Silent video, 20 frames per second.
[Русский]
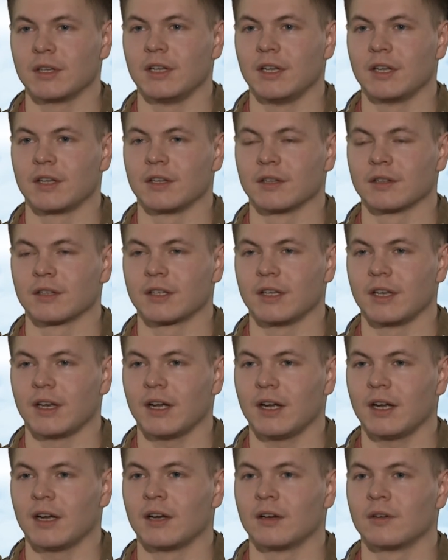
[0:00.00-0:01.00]
летние
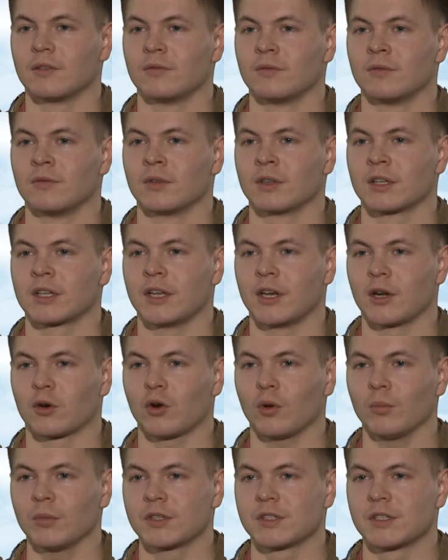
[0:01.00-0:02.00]
лагеря в лагерях
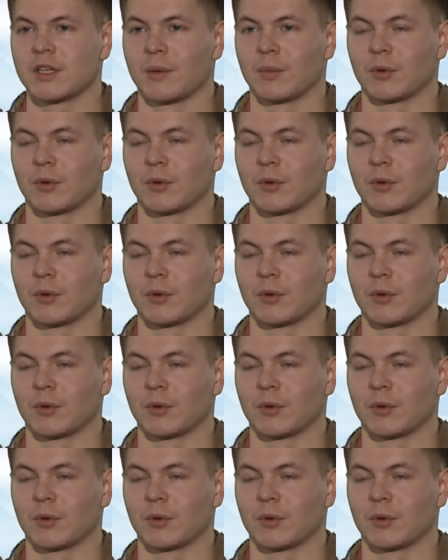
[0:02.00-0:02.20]
области,